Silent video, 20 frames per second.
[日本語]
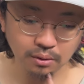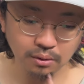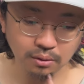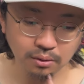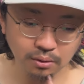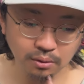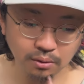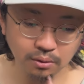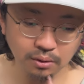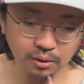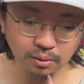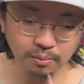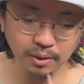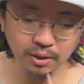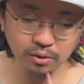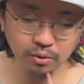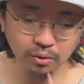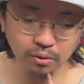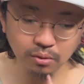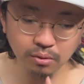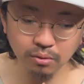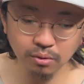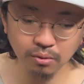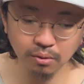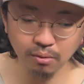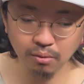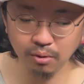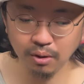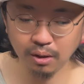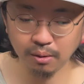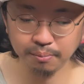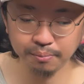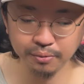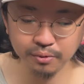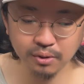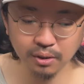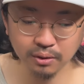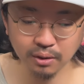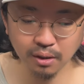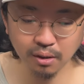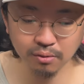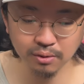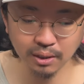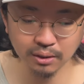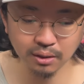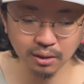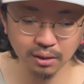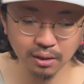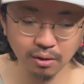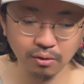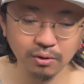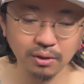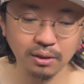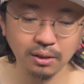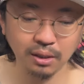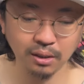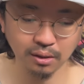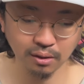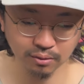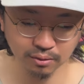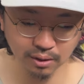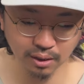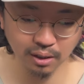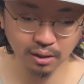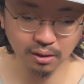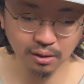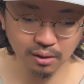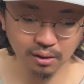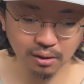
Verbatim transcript: うん、今いろいろほら物価高くなってきてるじゃないですか、